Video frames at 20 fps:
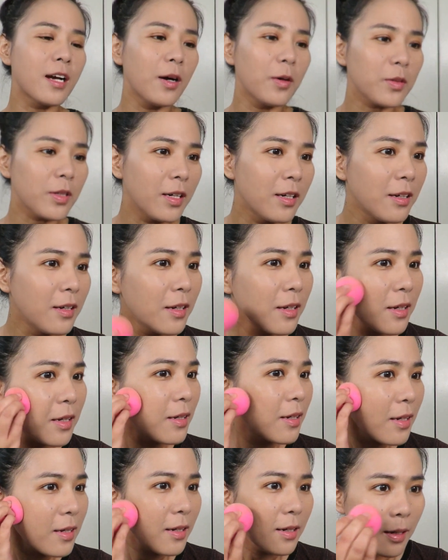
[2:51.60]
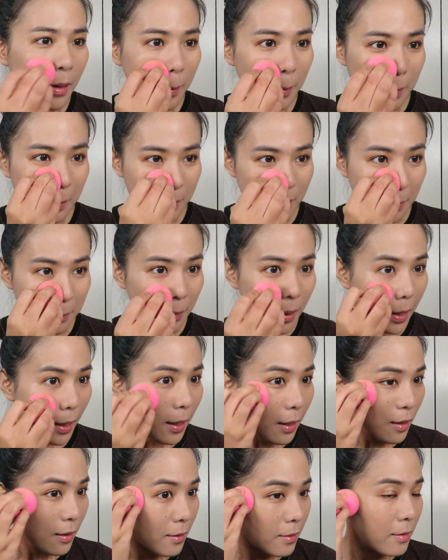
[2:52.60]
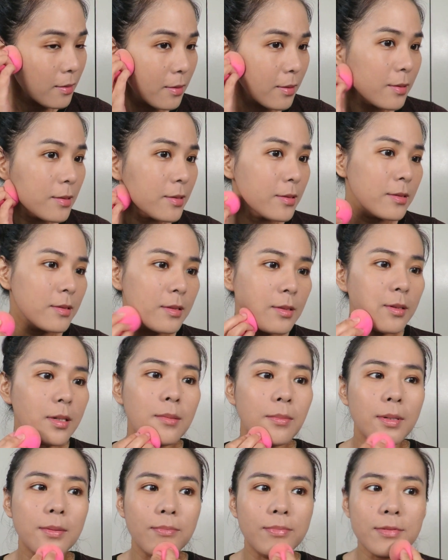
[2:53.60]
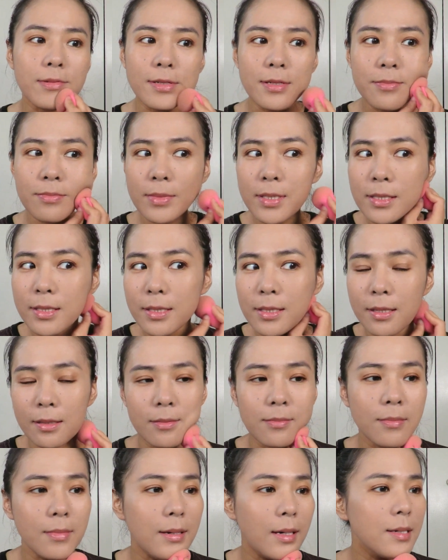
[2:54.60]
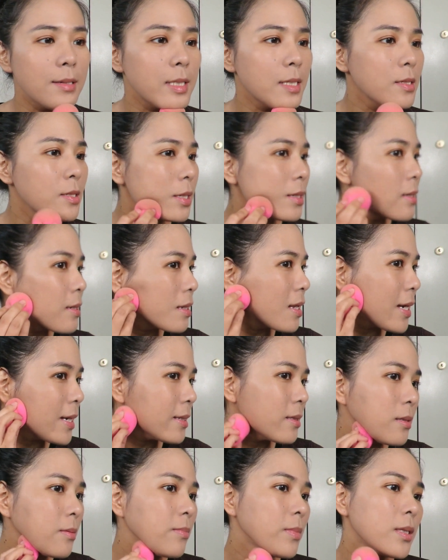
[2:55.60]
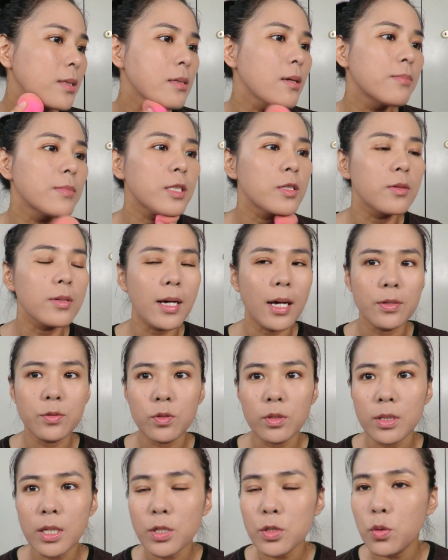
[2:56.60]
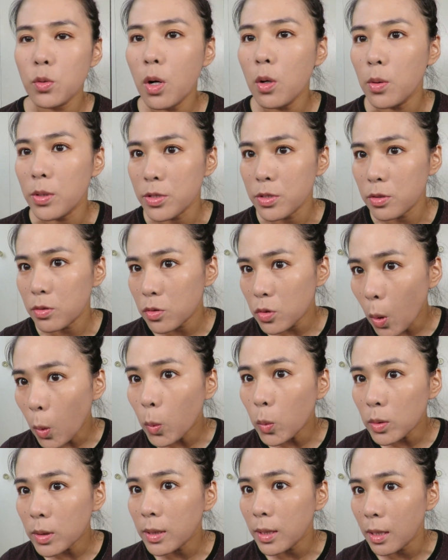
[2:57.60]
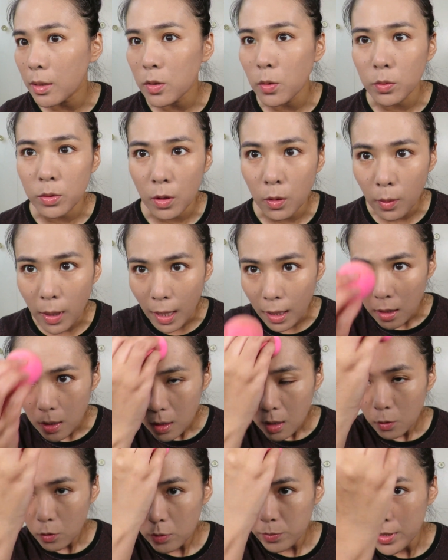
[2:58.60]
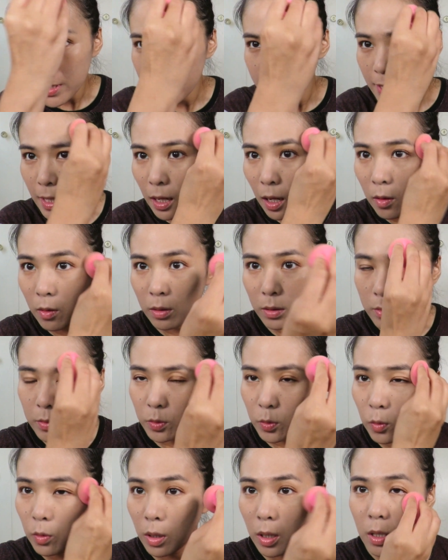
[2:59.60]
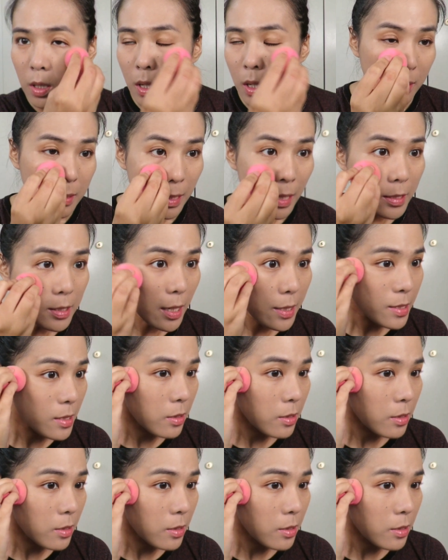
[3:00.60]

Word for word: 看到的，哦，我的妈，这根本不是 medium 嘛，这像 light medium 那种感觉。但是如果我冬天用的话，会比现在好很多。延展